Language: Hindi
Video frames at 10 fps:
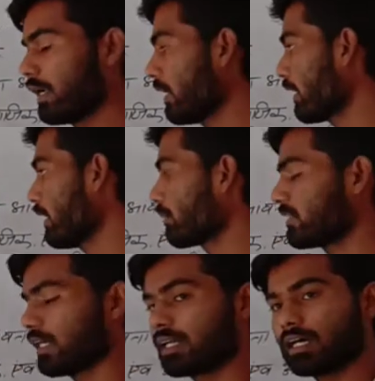अलग अलग
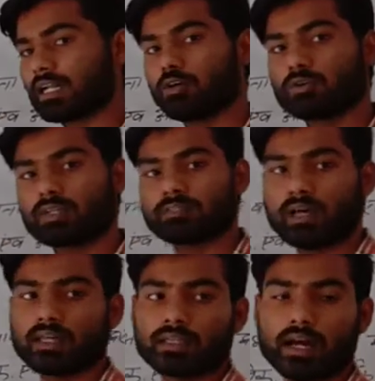विचारधाराओं के
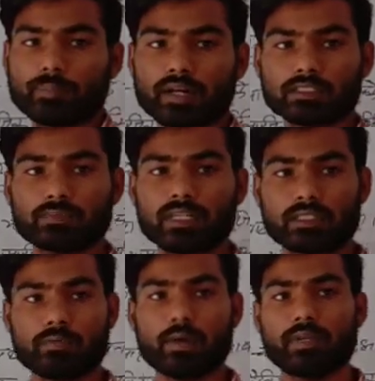साथ आप राष्ट्रवाद
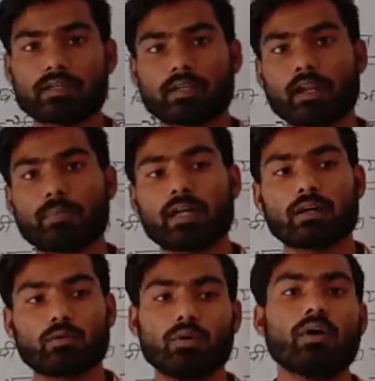की भावना की कल्पना
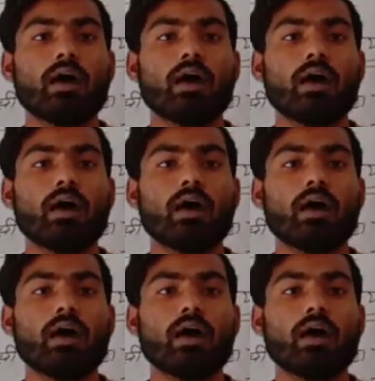को